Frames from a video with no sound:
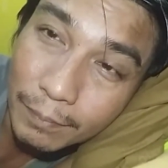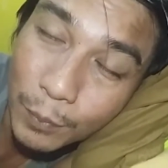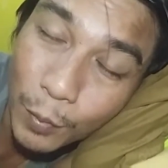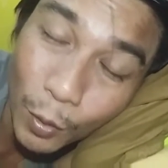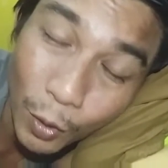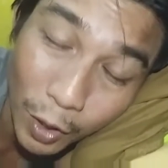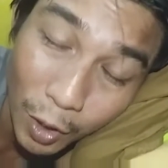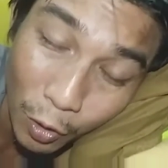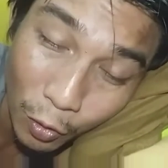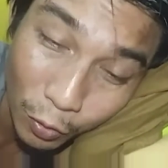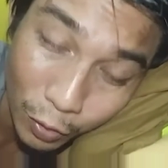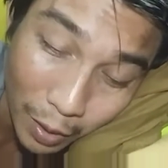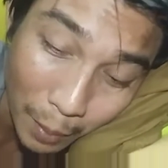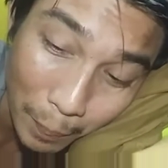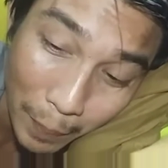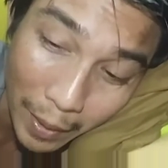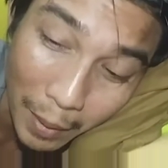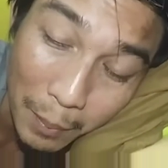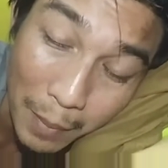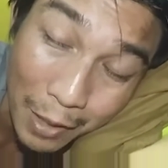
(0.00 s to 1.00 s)

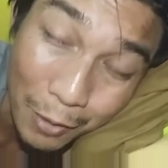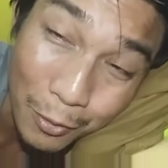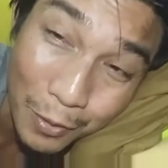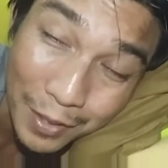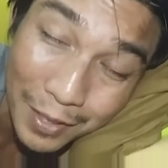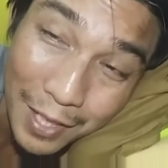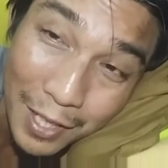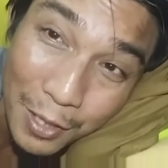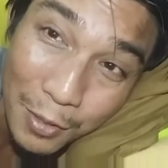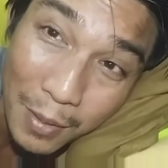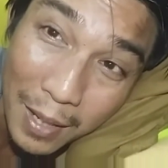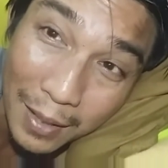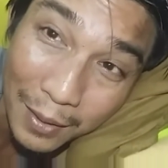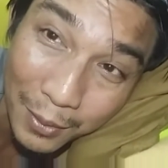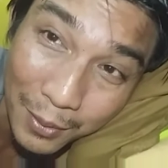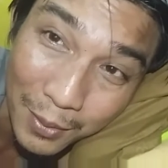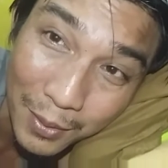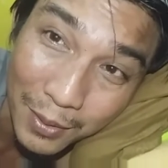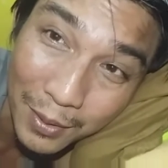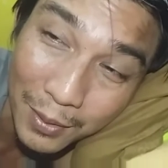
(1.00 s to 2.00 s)
pokoknya pengen melakukan
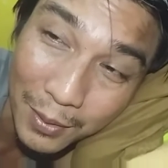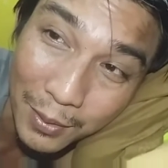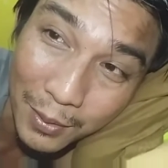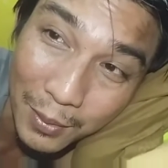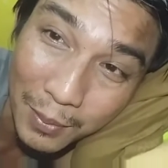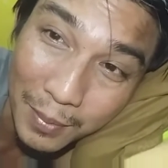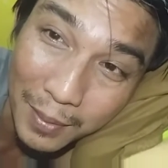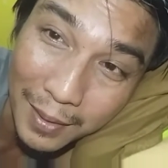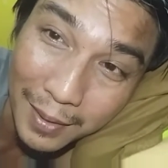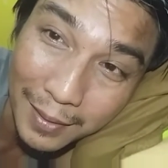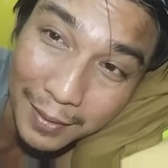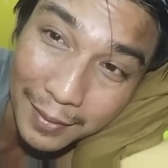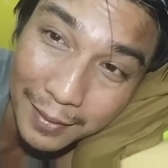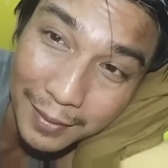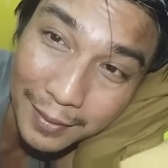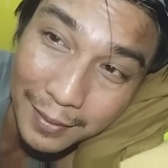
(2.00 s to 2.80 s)
sesuatu gitu gitu bilang